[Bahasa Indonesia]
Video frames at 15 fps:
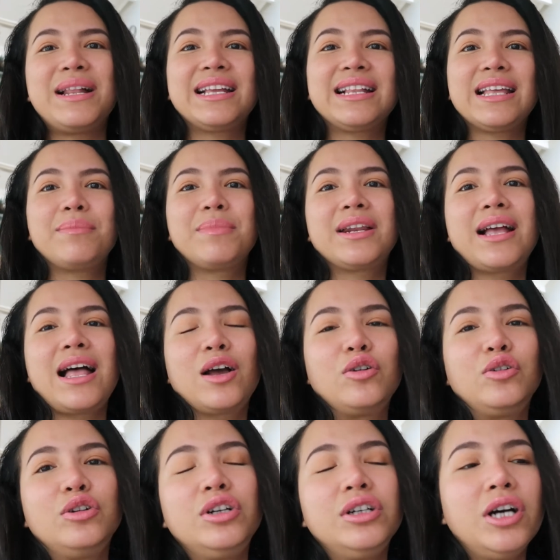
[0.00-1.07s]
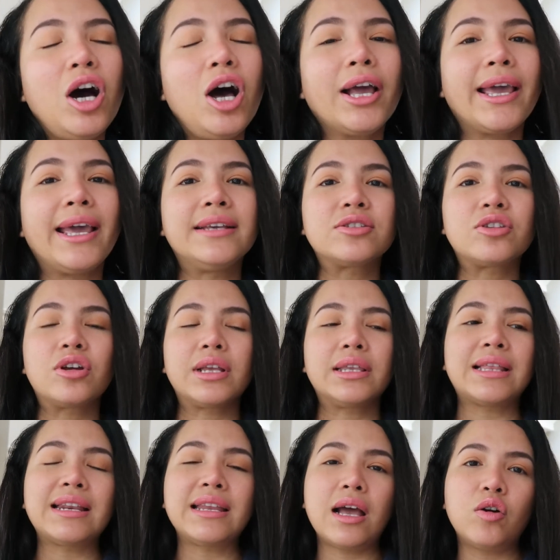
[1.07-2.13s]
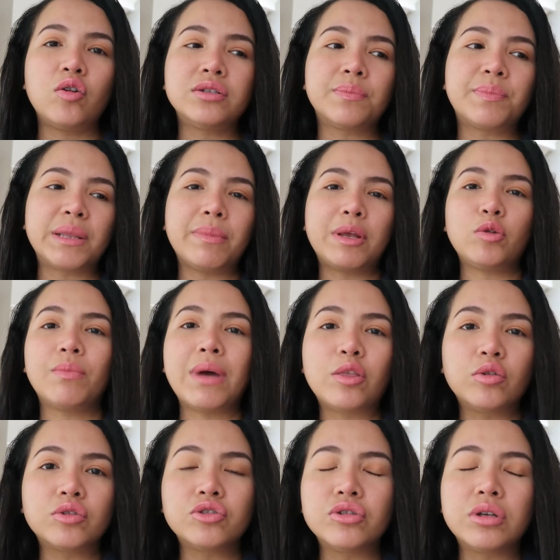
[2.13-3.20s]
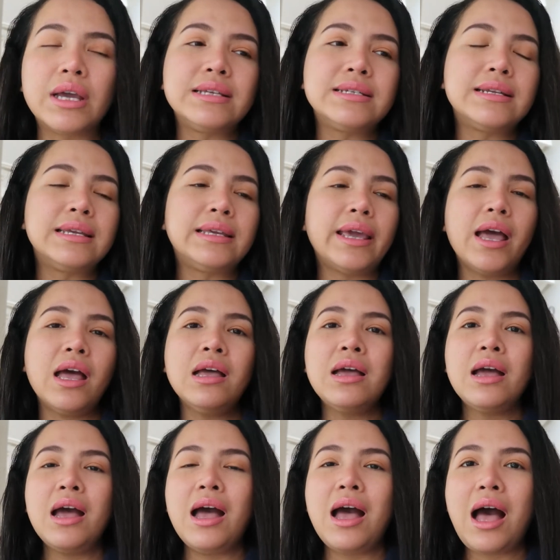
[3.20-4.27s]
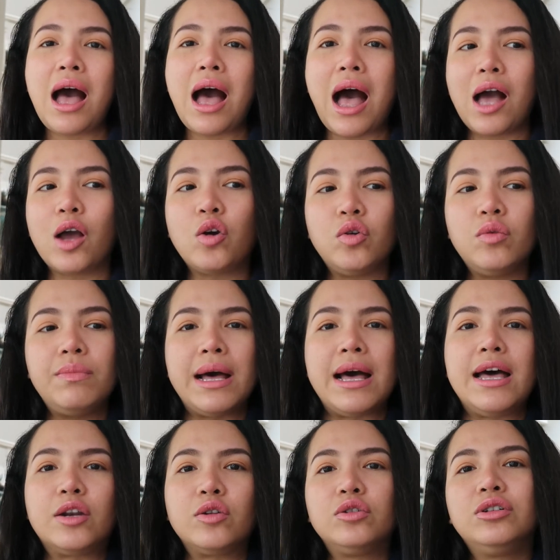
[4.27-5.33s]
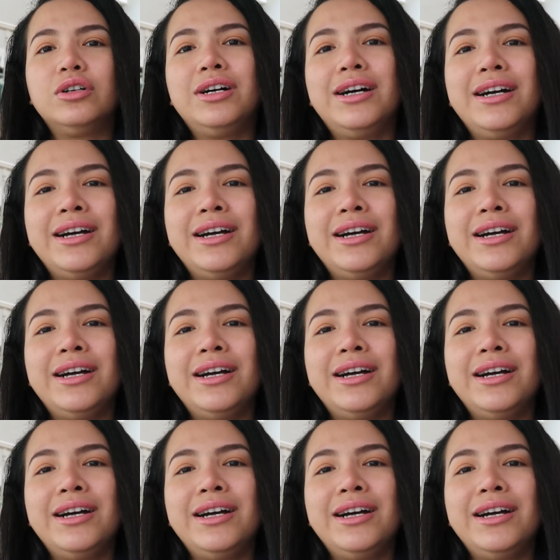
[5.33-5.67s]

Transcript: balik lagi bareng aku. Oke, okay, sorry tadi aku sempat batuk-batuk juga jadinya aku baru